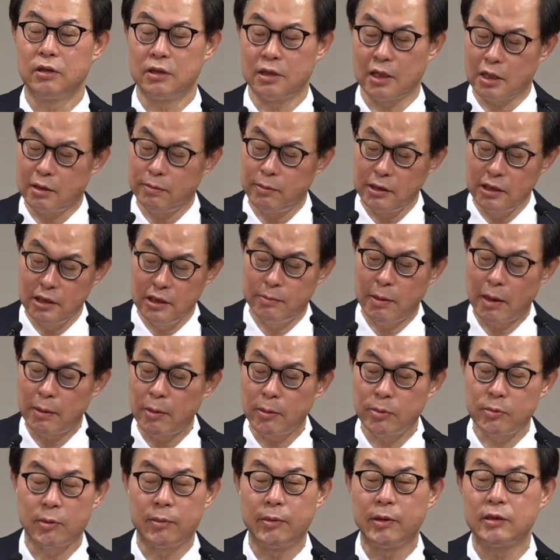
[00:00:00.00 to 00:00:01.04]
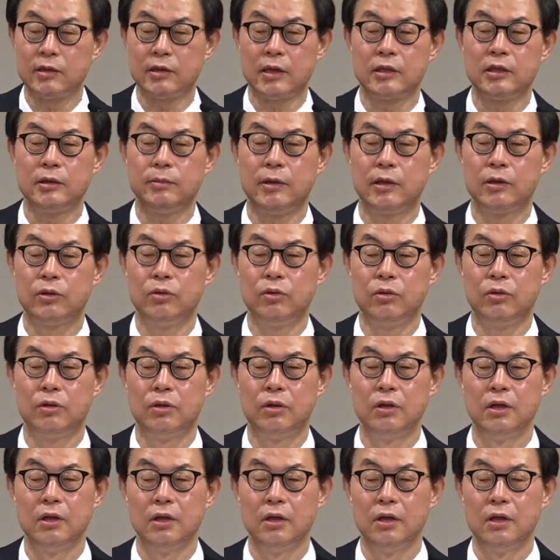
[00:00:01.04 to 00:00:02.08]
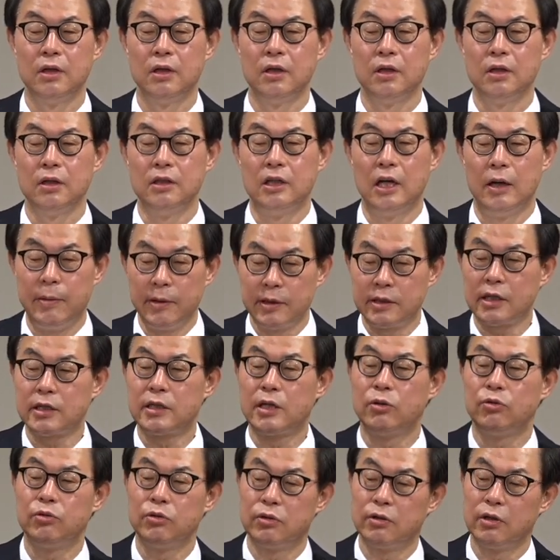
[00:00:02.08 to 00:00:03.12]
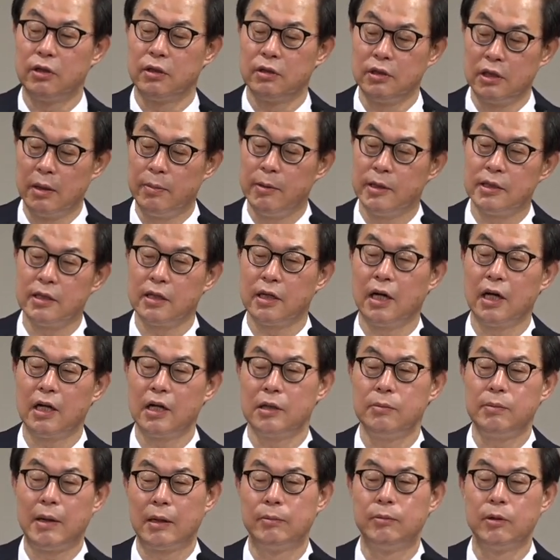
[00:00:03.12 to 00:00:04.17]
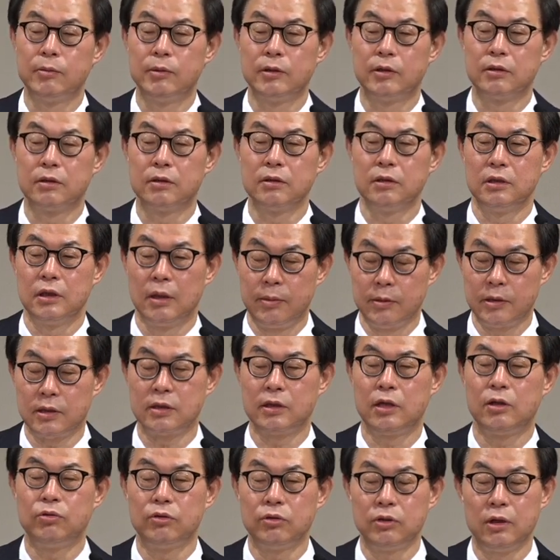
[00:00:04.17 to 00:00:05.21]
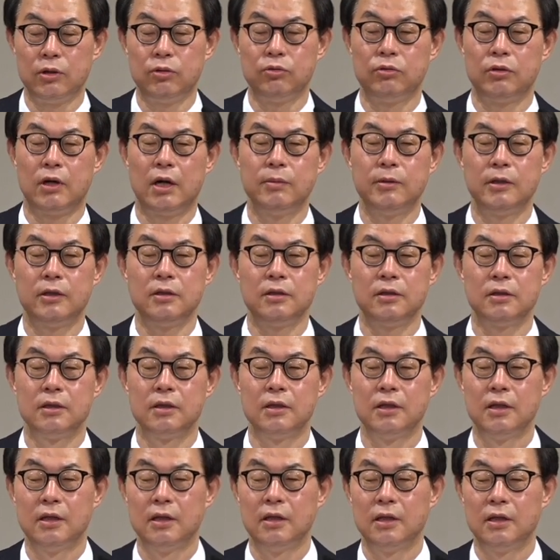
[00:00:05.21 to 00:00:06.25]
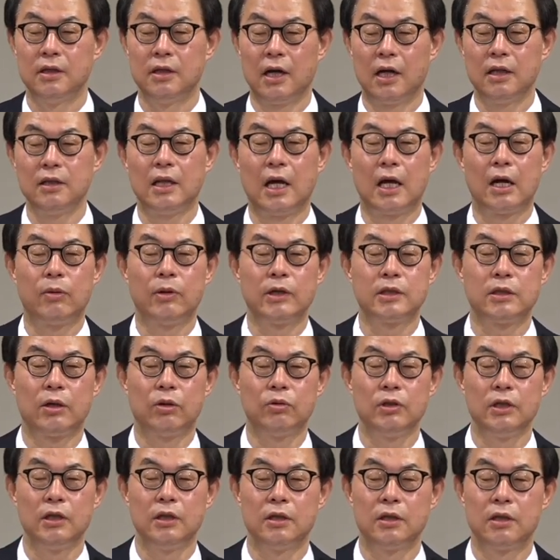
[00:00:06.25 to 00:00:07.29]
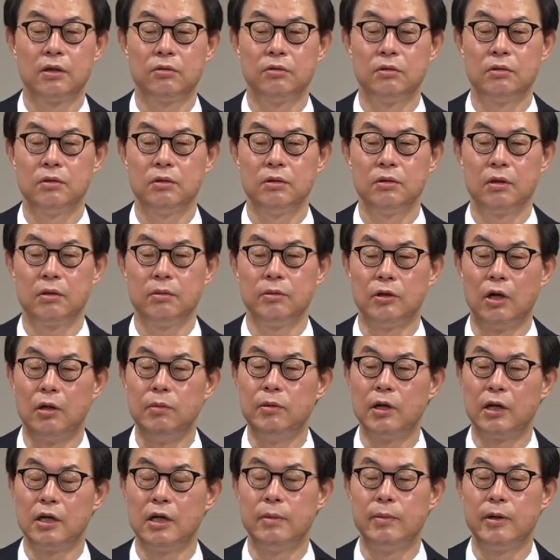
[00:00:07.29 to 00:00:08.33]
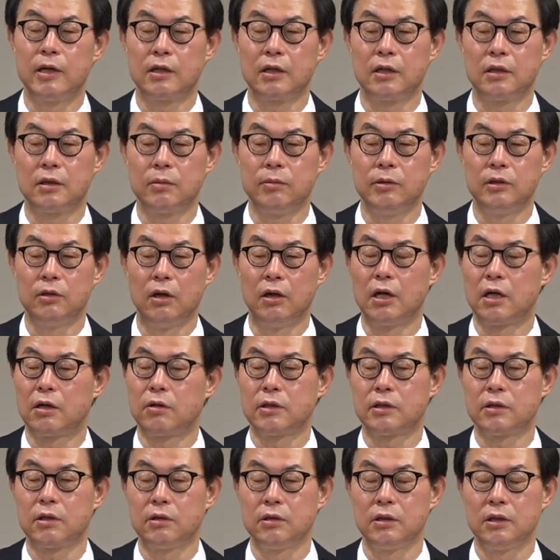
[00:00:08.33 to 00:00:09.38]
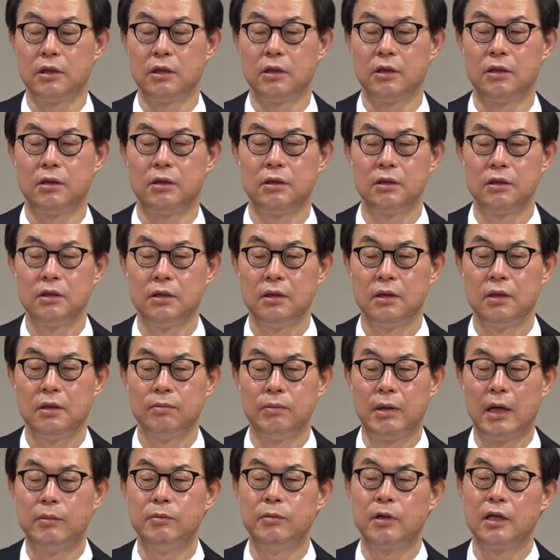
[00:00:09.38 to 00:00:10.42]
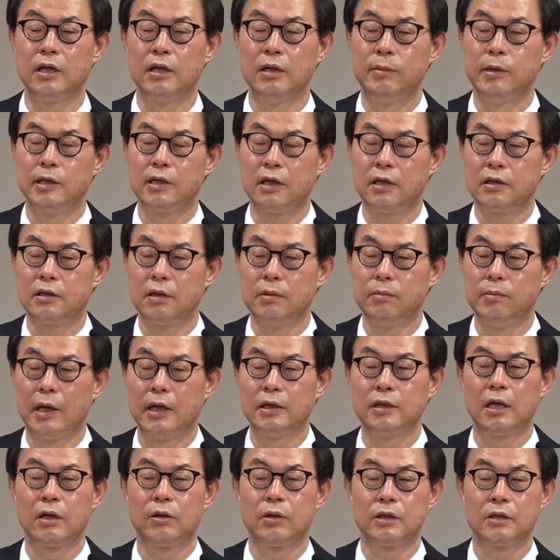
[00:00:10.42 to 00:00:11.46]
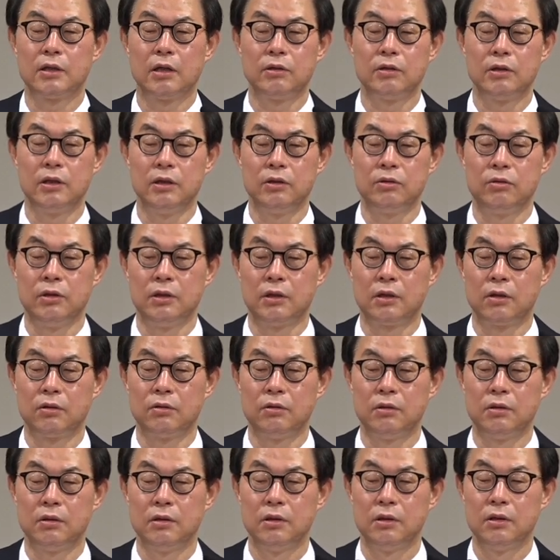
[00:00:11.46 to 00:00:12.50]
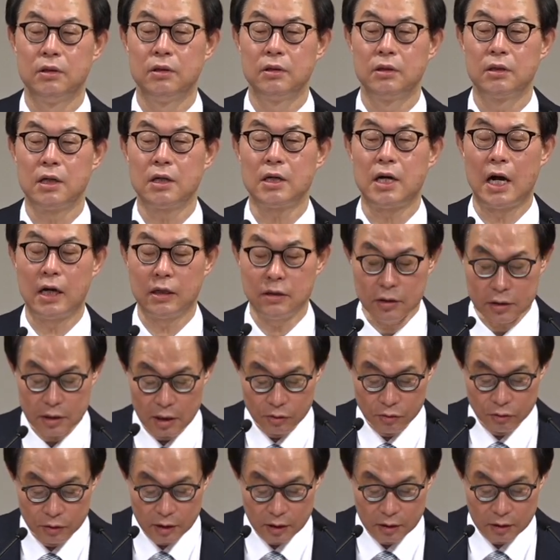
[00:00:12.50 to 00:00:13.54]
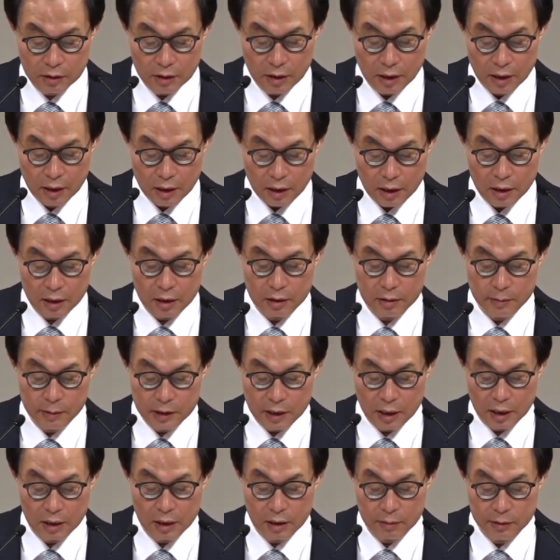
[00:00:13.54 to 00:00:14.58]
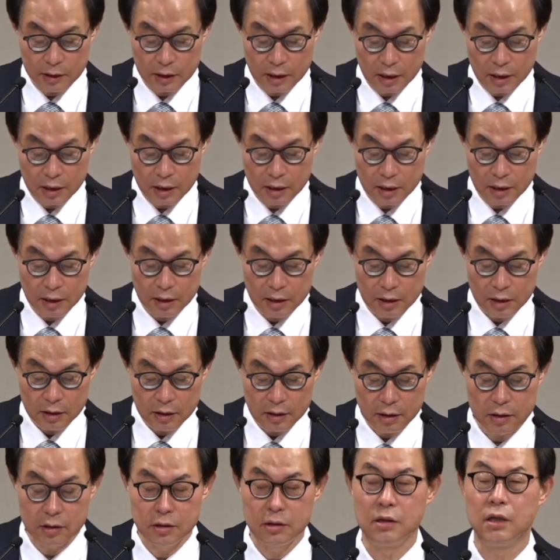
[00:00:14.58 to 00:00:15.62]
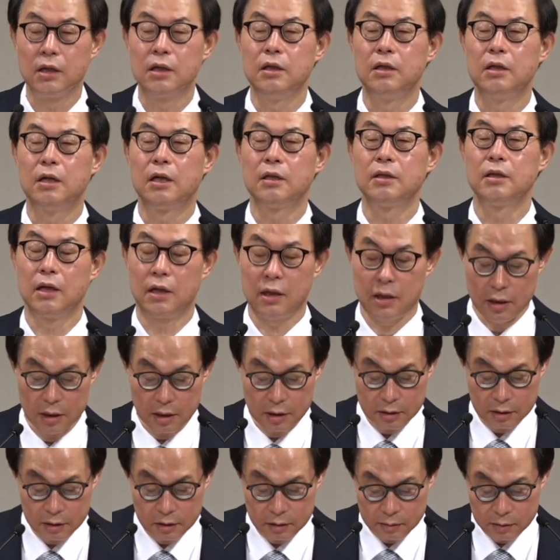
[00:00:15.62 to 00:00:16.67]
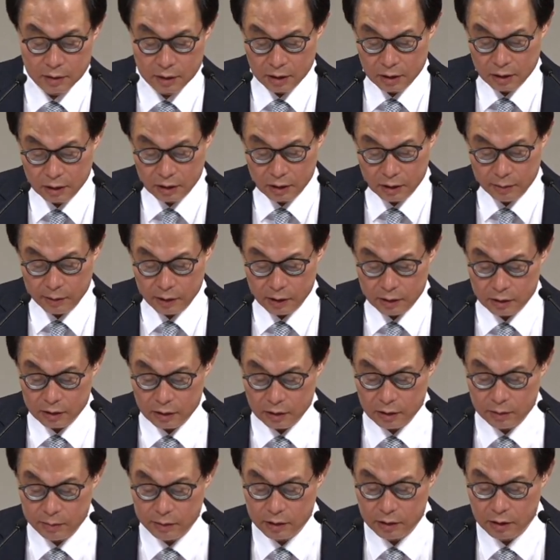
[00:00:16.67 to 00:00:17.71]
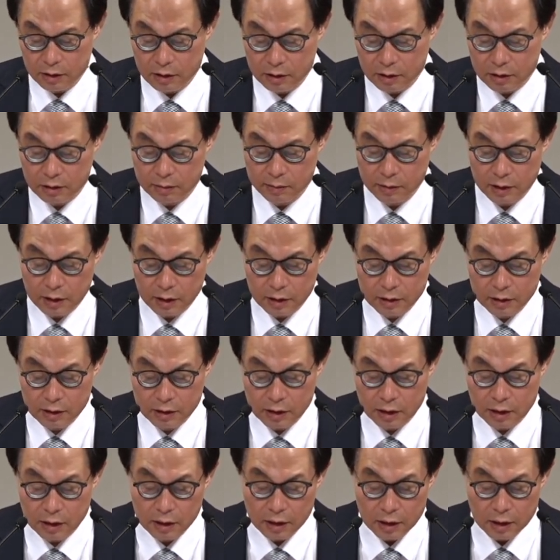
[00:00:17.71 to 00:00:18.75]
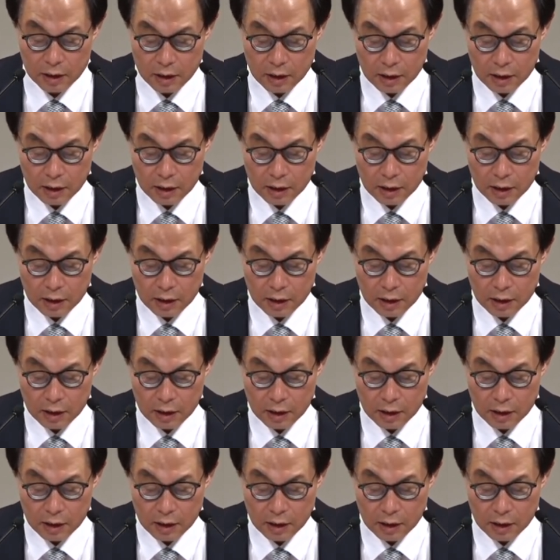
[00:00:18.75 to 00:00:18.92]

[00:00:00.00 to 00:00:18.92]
자꾸만 이 방법 저 방법 찾지 말고 예배자 세우는 거예요. 예배자가 하나님 방법이거든. 예배자 세우고 세우고 하면은 한 나라와 싸워 이긴다고. 여러분 10명의 예배자가 있다면 10나라와 싸워 이겨요. 100명의 예배자가 있다면 100나라와 싸워 이길 수 있다고. 그러니까 강력한 군대는 하나님의 사람이다. 예, 그 얘기를 한다라는 것입니다. 11절 12절 읽겠습니다. 시작.